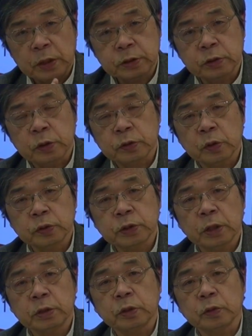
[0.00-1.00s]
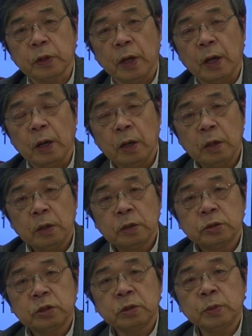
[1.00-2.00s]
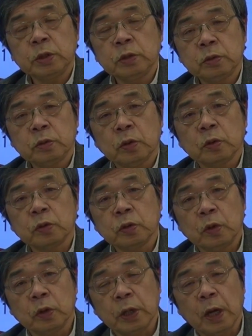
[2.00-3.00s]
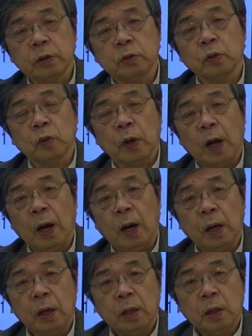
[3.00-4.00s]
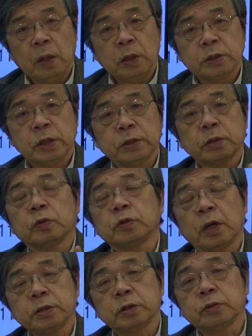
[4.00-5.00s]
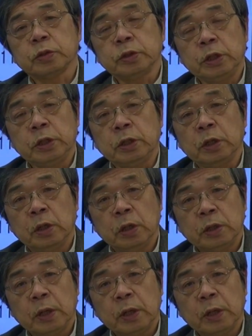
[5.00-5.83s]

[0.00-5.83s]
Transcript: 末の総選挙で自民党と野党が政策を出したときに、